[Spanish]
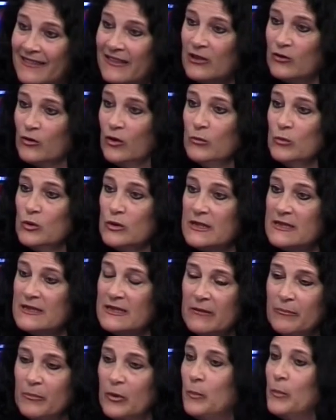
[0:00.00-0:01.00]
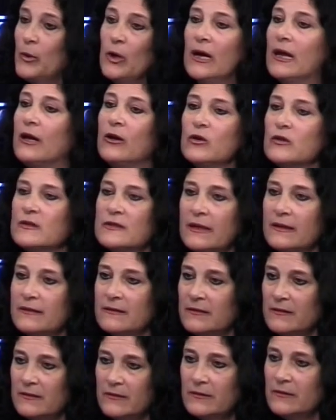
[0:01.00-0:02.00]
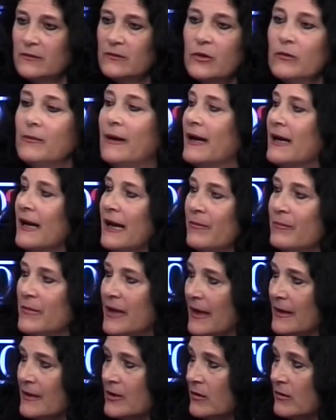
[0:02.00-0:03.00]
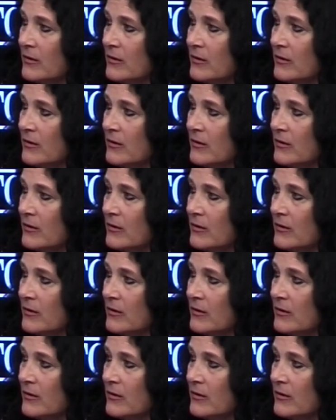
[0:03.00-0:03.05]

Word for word: dentro del municipio, pero las cosas no van cambiando.